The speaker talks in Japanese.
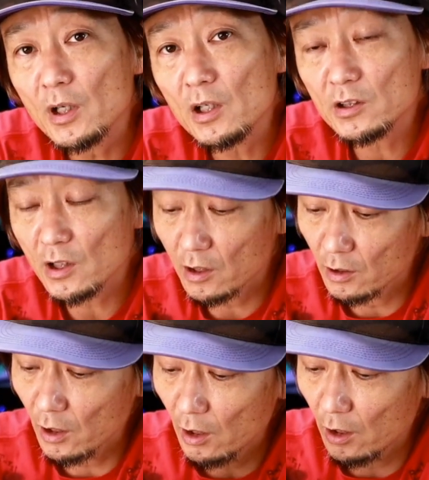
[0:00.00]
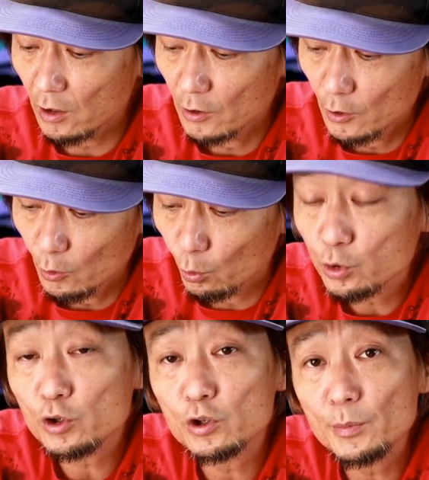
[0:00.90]
皆さんが
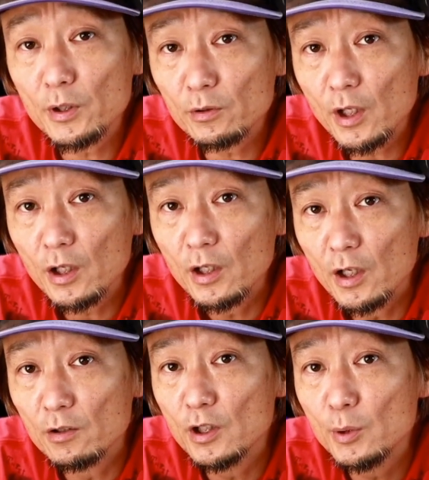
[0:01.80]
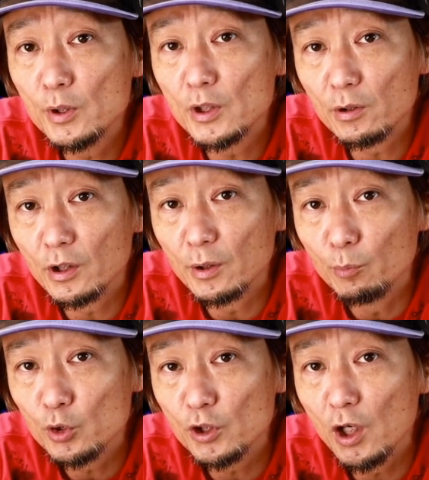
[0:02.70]
おすすめのね ND フィルターとか
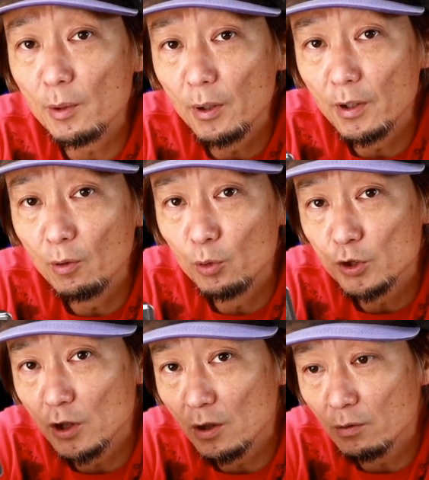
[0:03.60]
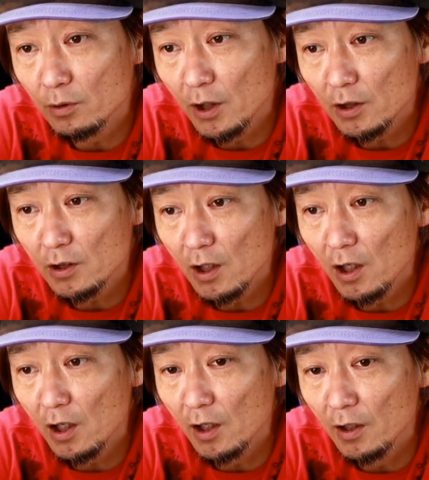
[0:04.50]
ねもしあればね教えてくだ
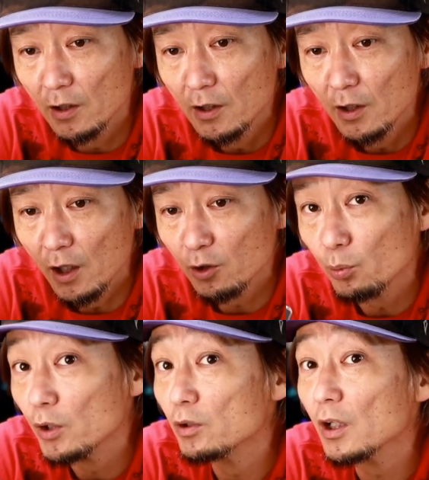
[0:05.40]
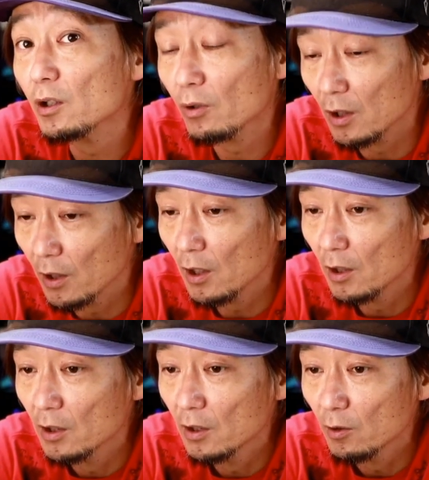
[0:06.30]
さいあとフィルターとか
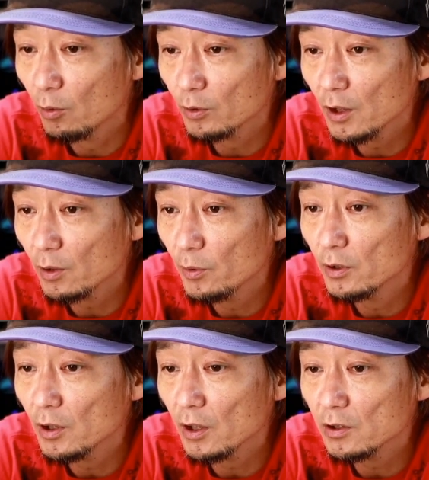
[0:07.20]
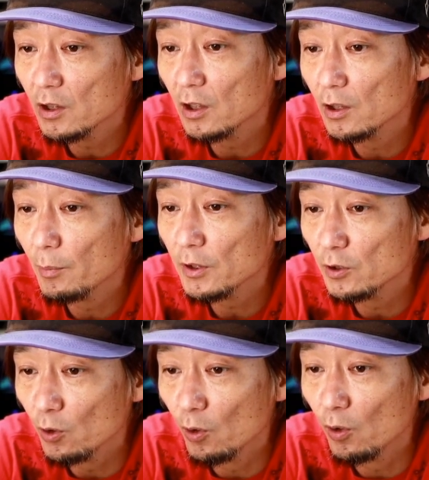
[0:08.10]
ねこんなのフィルター使ってま
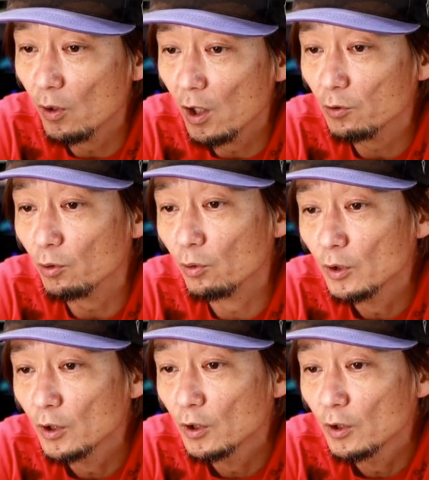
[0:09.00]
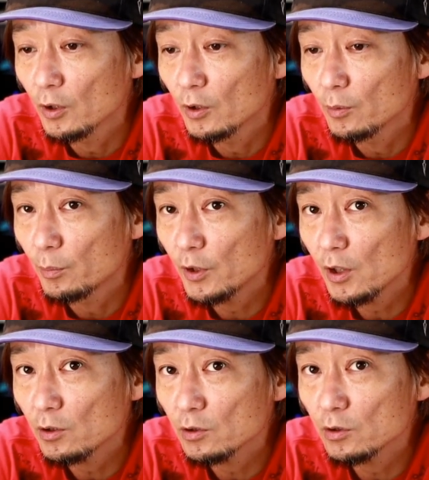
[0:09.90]
すよあと
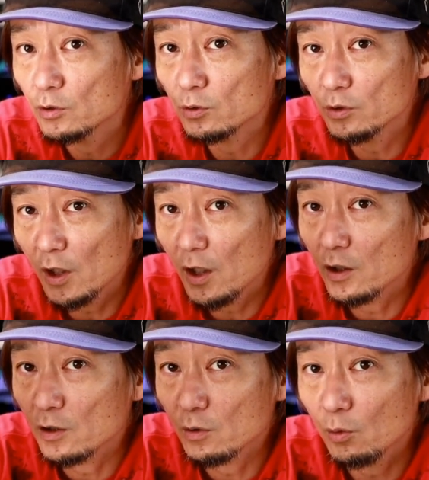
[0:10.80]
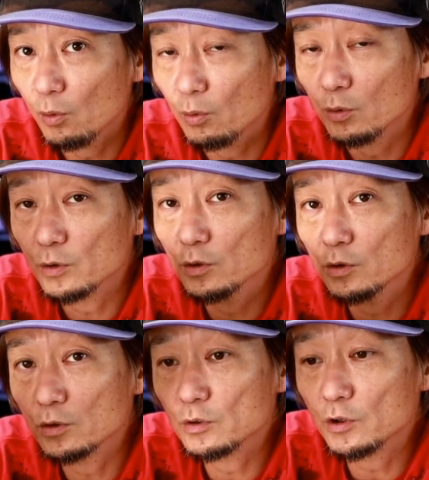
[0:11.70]
PL ねこ
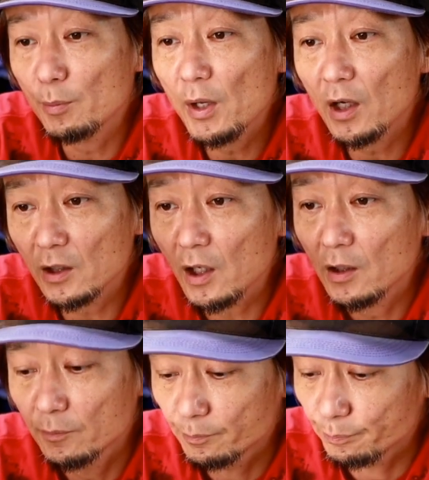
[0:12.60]
う決め方